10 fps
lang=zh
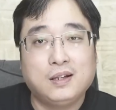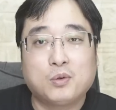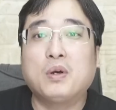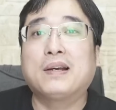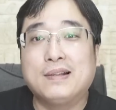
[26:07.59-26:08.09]

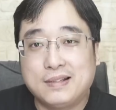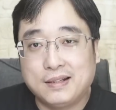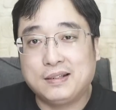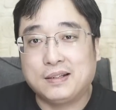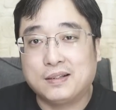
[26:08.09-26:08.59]
归根结
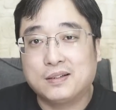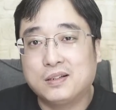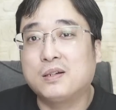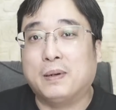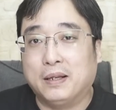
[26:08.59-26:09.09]
底，
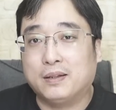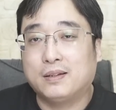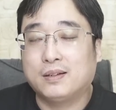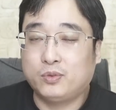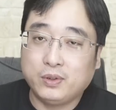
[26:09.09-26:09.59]
日本
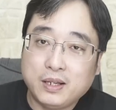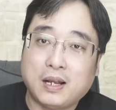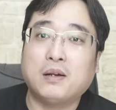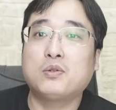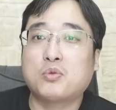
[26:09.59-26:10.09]
虽
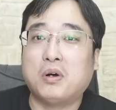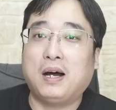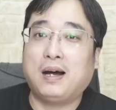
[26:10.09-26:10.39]
然说啊